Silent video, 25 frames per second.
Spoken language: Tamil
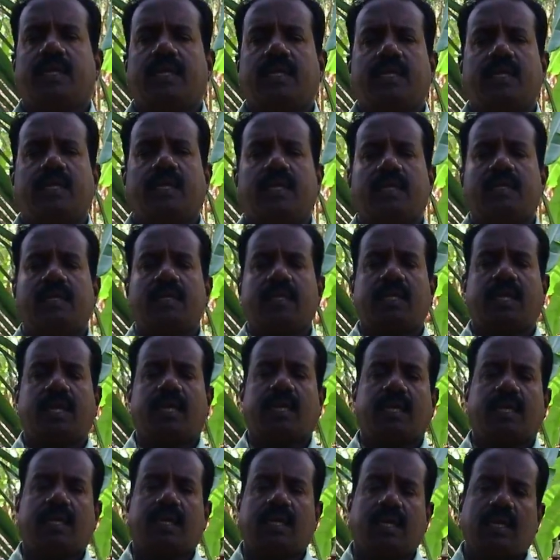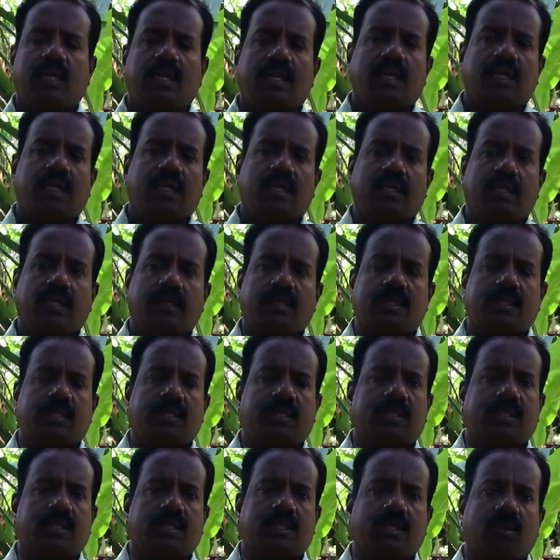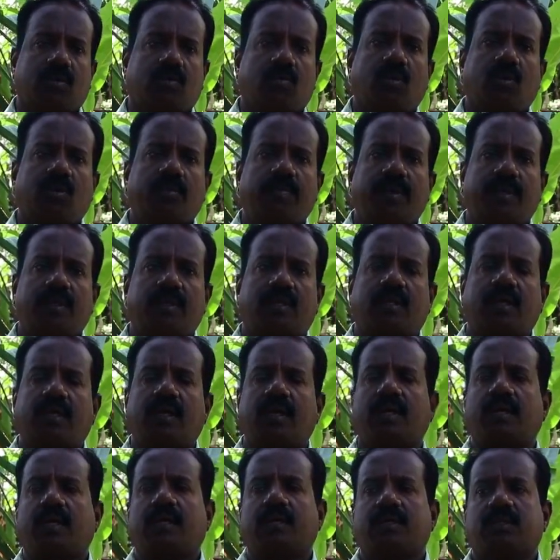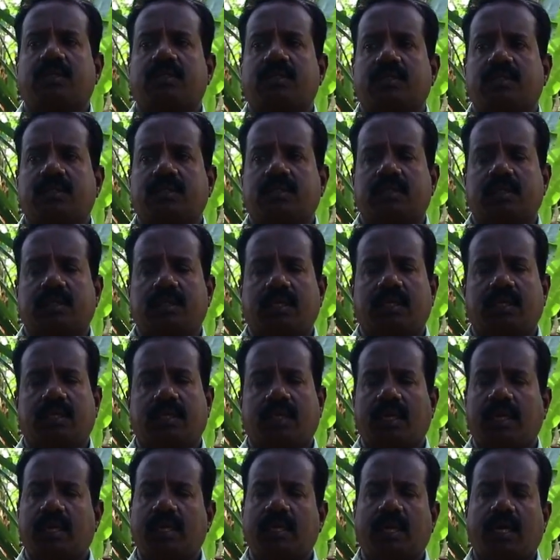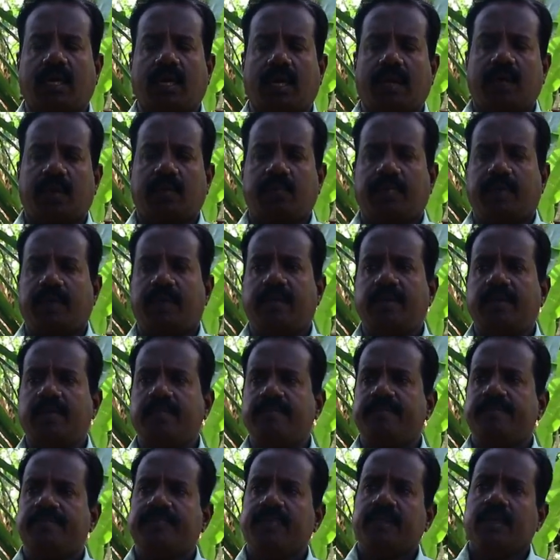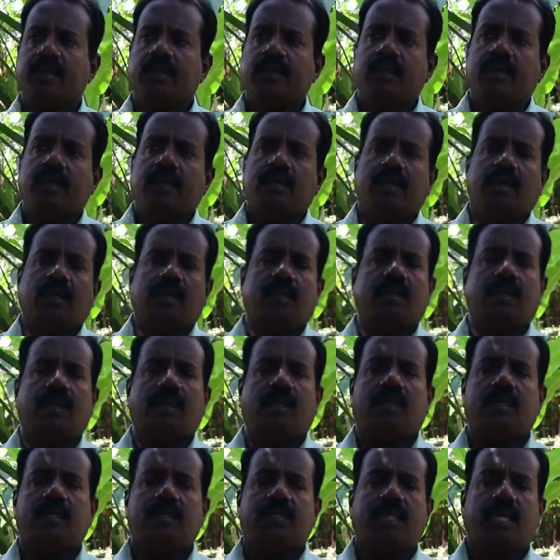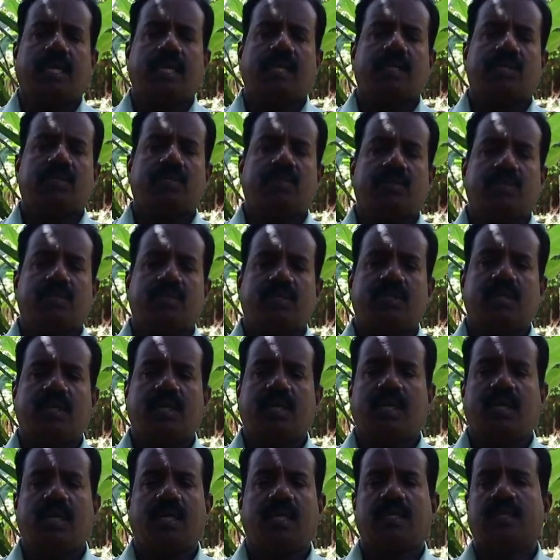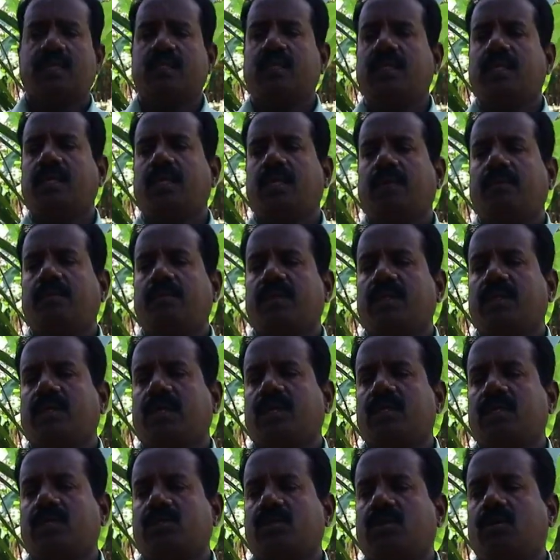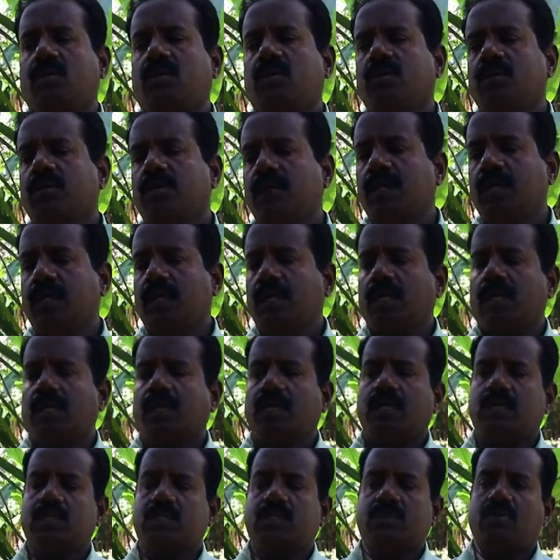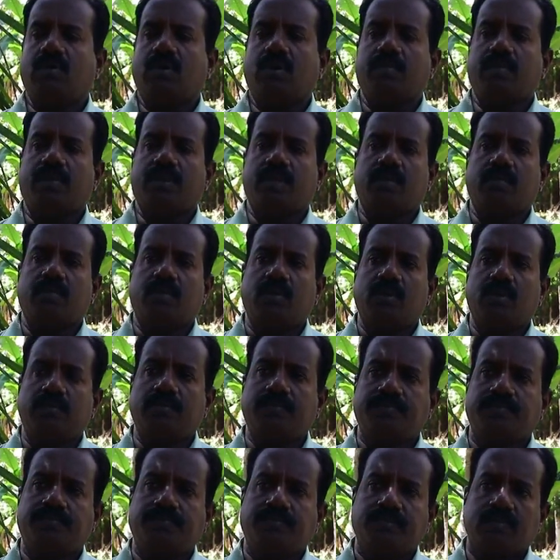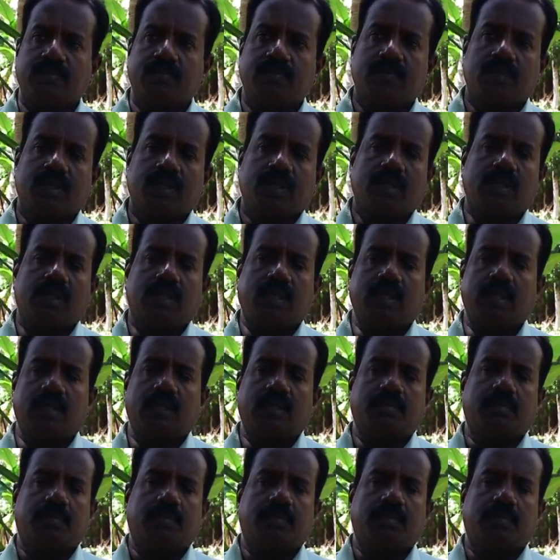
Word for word: இதிலேருந்து கிடைக்கிற அந்த கோமியத்தை தனியாக கலெக்ட் பண்ணி அதை நாங்கள் சேகரித்து வச்சு அதிலேருந்து அமிர்த கரைசலோ இல்லை ஜீவாமிர்தமோ இல்லை